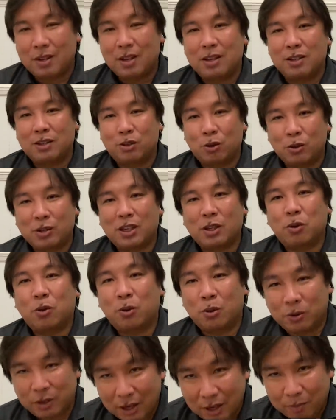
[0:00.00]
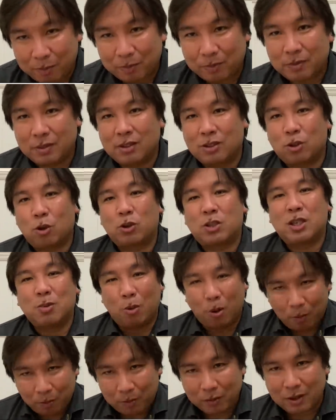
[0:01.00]
そういったところで、そっちも
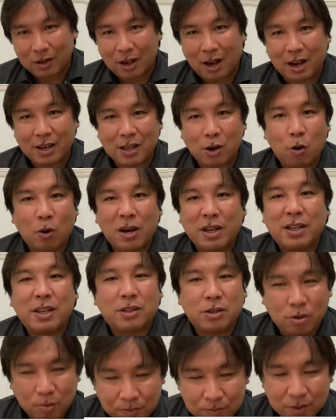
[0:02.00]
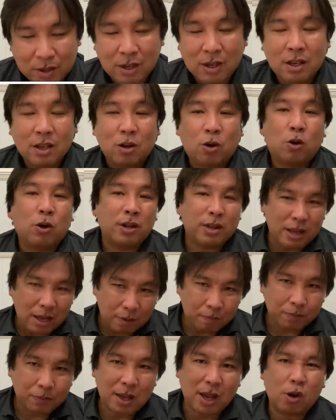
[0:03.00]
変えた方がいいですよ。これね、
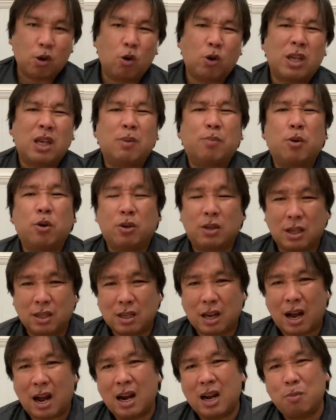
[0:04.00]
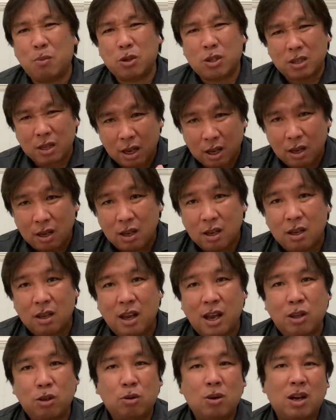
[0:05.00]
結構キーポイントだった。あれもしね、
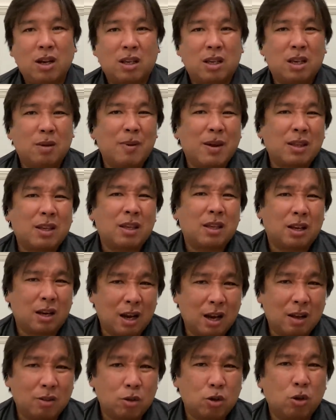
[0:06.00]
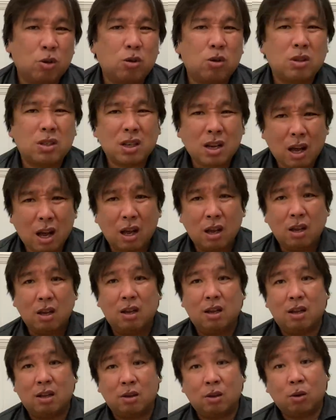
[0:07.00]
エンドラン決まってたら、ひょっとしたら、
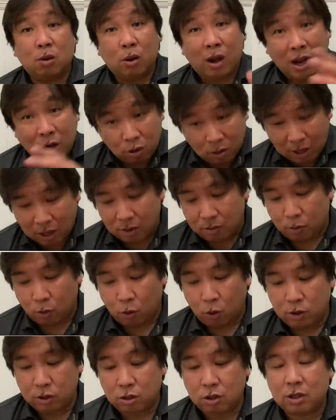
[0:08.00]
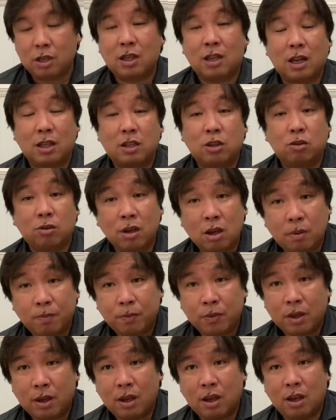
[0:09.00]
あのか、追いついてたっていうね、
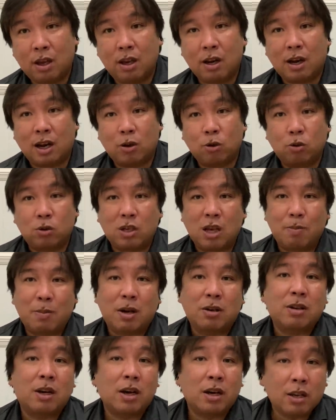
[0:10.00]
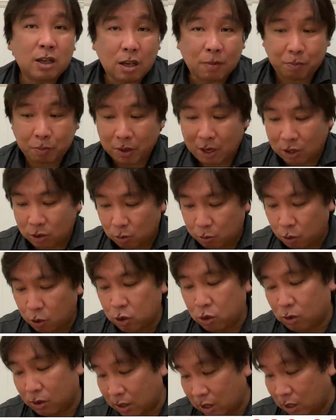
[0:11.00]
えー、可能性もあるだけに、あの
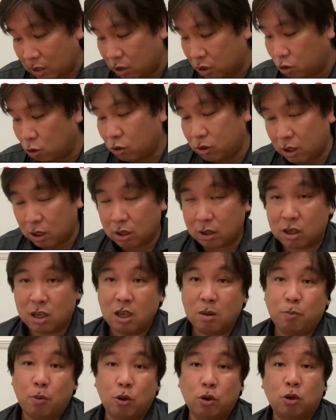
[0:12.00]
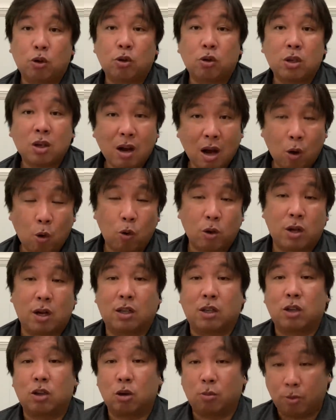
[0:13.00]
ポイントはね、非常にキーポイントとしては大きかっ
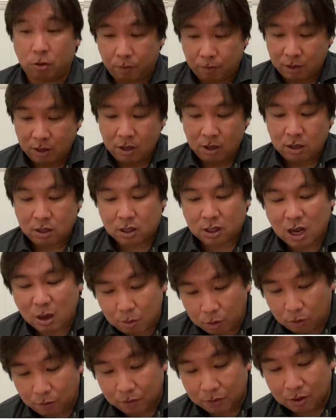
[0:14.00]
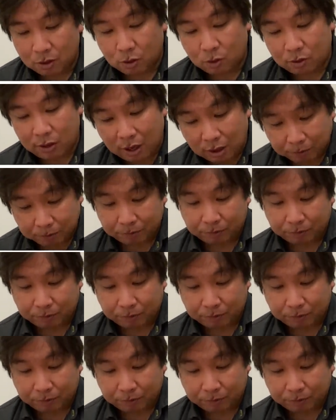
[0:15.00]
たと思う。しかも、ね、